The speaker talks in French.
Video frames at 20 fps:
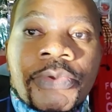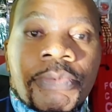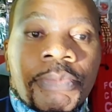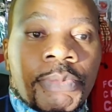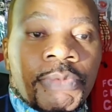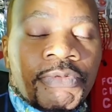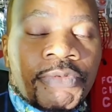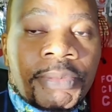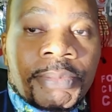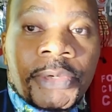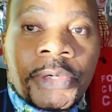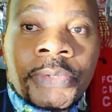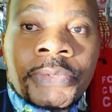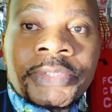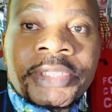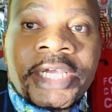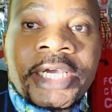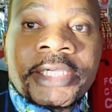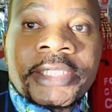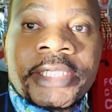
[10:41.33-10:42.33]
vous pouvez me
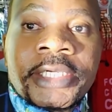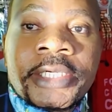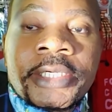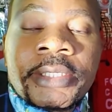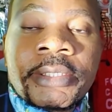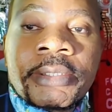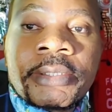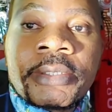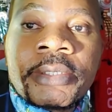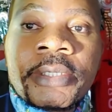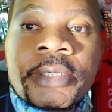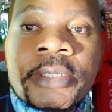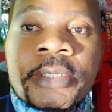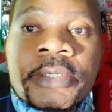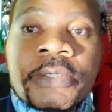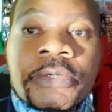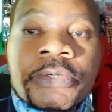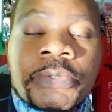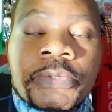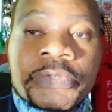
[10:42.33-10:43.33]
contacter
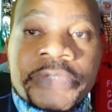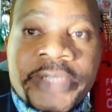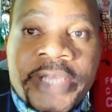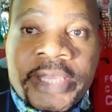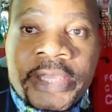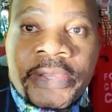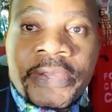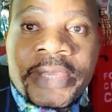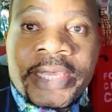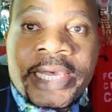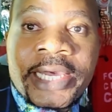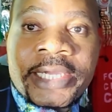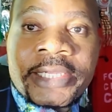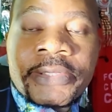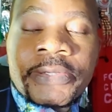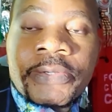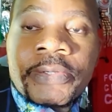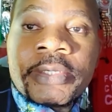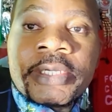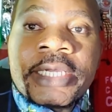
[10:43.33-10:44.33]
au
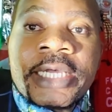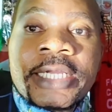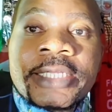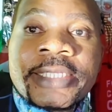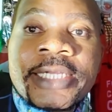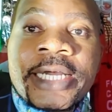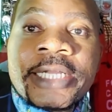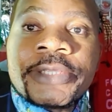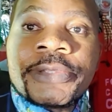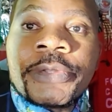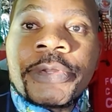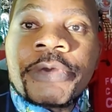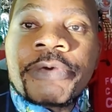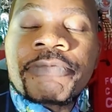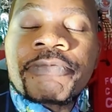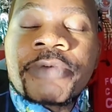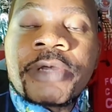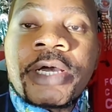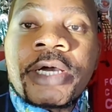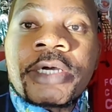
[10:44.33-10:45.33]

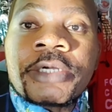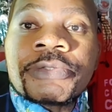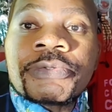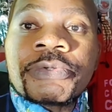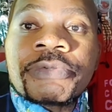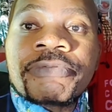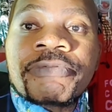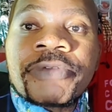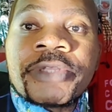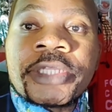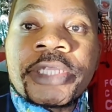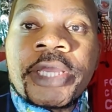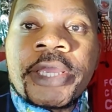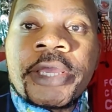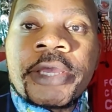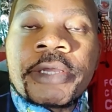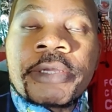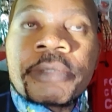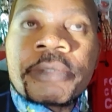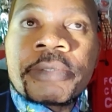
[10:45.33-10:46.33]

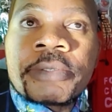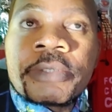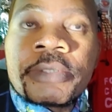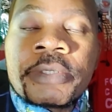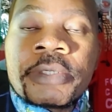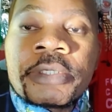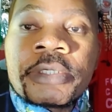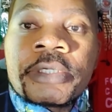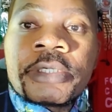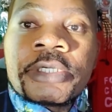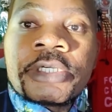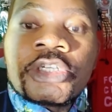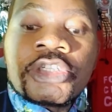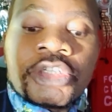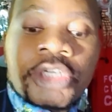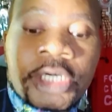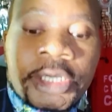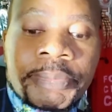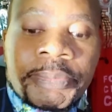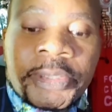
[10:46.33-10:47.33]
514-449-4821.
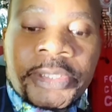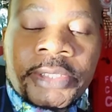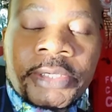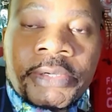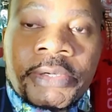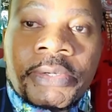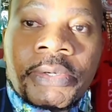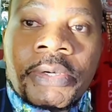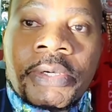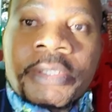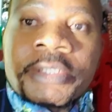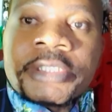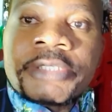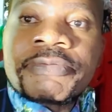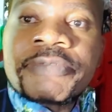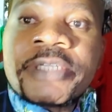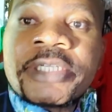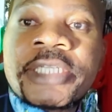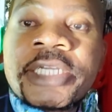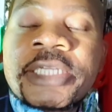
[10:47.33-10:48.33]
Je répète encore,
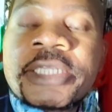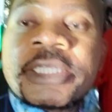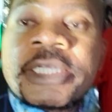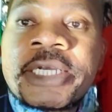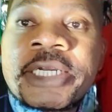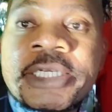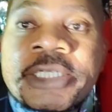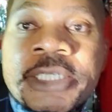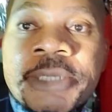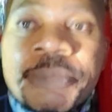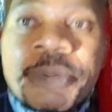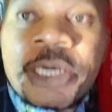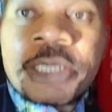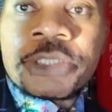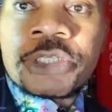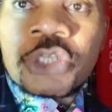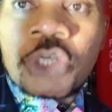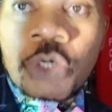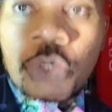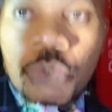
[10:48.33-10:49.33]
si vous êtes intéressé par
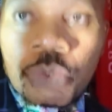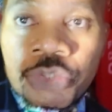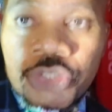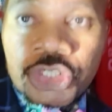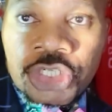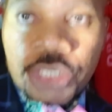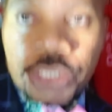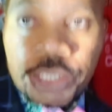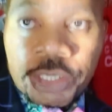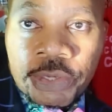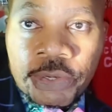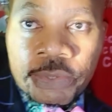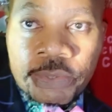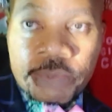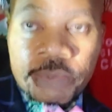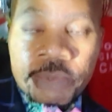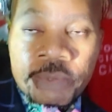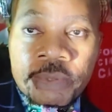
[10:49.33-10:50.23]
du coaching,